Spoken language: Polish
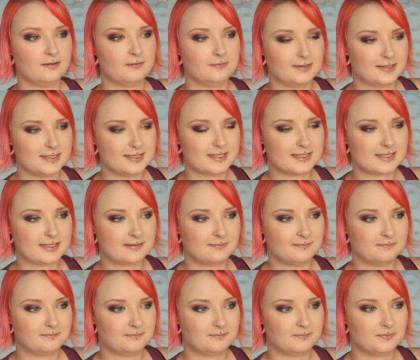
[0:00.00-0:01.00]
Więc
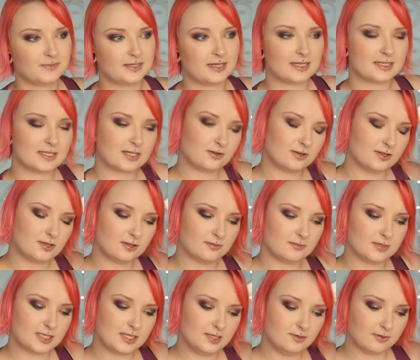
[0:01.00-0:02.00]
dlaczego nie
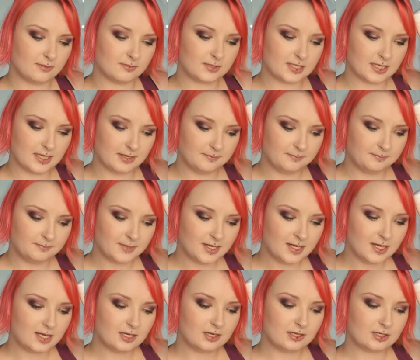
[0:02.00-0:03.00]
domyśliłam się,
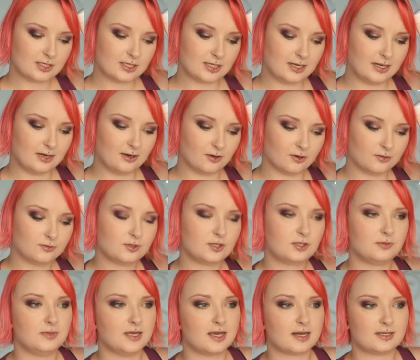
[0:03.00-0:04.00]
że on
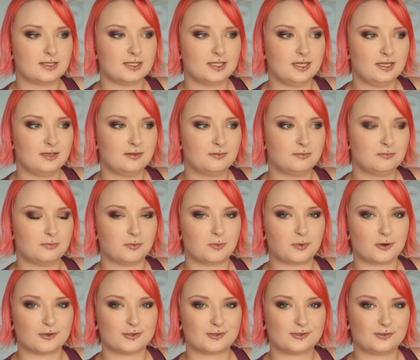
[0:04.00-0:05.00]
śmierdzi po
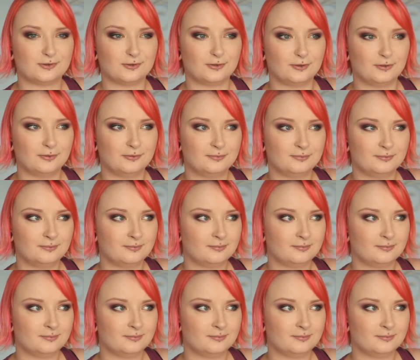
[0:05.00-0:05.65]
prostu...